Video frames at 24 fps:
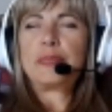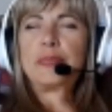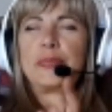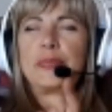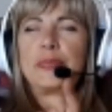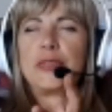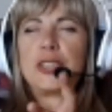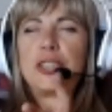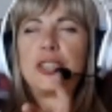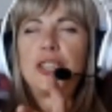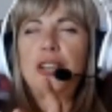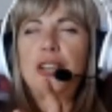
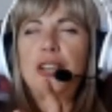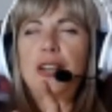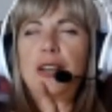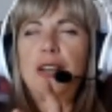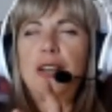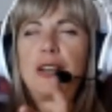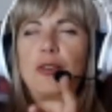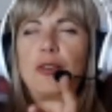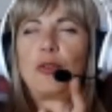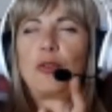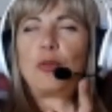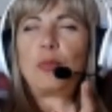шара
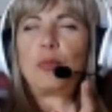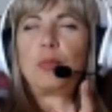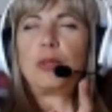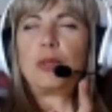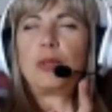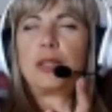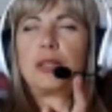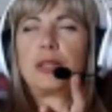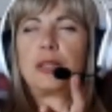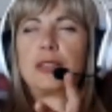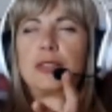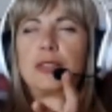
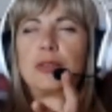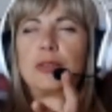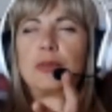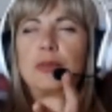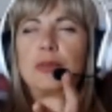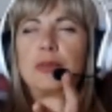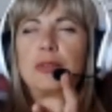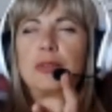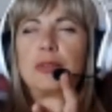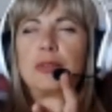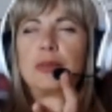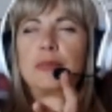облака. Что
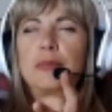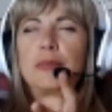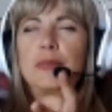это?